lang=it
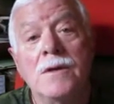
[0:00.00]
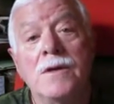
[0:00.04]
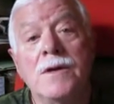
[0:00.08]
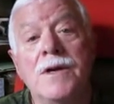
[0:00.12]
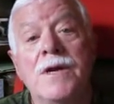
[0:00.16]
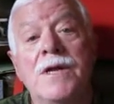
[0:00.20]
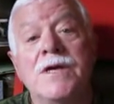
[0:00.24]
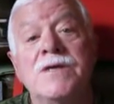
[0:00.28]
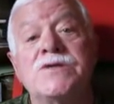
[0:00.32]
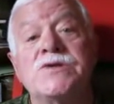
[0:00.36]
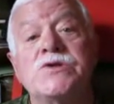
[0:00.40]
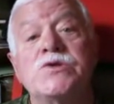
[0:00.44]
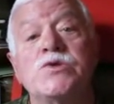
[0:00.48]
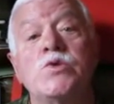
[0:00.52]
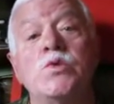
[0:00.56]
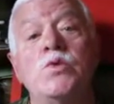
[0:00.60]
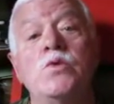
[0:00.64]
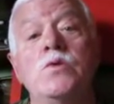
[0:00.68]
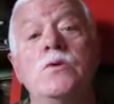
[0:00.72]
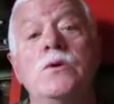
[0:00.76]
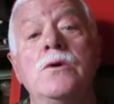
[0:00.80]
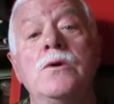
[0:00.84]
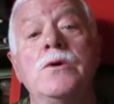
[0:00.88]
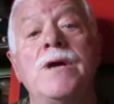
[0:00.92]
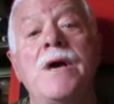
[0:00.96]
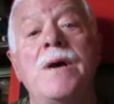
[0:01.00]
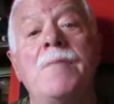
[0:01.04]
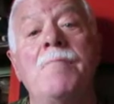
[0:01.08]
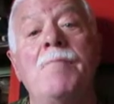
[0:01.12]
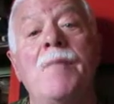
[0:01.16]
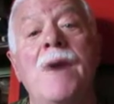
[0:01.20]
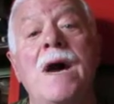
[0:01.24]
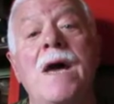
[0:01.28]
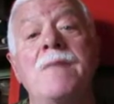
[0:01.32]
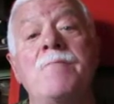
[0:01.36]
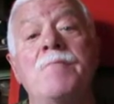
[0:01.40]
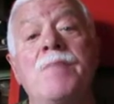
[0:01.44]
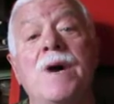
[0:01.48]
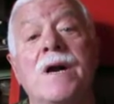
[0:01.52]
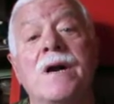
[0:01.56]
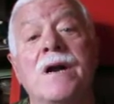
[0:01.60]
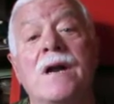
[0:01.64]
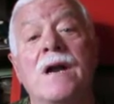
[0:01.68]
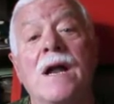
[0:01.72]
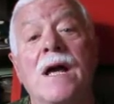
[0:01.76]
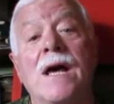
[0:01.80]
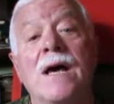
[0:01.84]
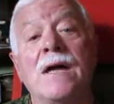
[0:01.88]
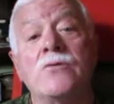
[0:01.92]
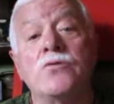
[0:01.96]
nessuno ne ha mai
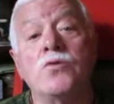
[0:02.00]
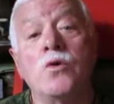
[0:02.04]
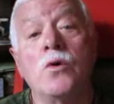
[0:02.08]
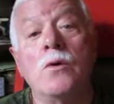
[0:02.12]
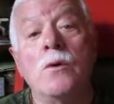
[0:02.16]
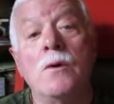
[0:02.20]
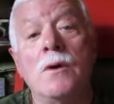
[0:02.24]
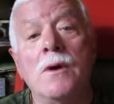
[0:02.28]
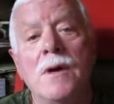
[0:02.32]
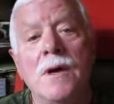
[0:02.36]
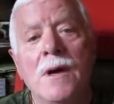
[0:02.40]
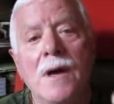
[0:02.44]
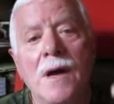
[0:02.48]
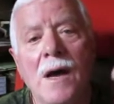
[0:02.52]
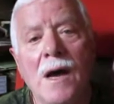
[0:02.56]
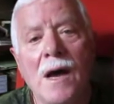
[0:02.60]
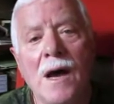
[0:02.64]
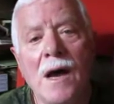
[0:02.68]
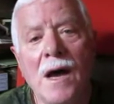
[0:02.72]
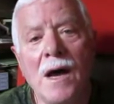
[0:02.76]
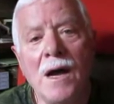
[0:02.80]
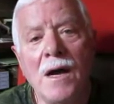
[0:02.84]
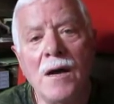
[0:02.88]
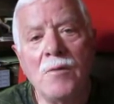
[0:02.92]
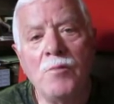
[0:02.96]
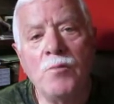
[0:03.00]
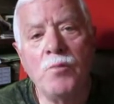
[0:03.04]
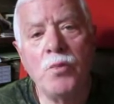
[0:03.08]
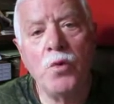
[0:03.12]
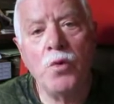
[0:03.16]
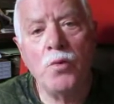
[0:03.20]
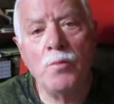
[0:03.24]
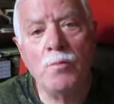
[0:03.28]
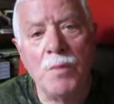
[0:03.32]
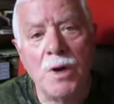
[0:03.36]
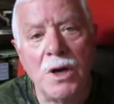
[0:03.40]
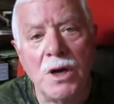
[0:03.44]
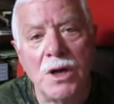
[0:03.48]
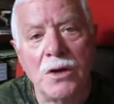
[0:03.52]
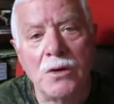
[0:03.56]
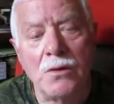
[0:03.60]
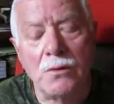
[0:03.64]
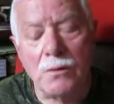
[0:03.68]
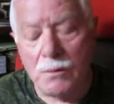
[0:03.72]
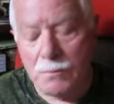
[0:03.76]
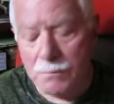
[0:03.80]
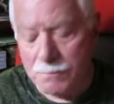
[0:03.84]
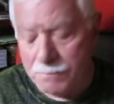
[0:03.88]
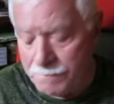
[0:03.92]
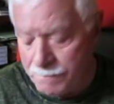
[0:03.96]
parlato al pubblico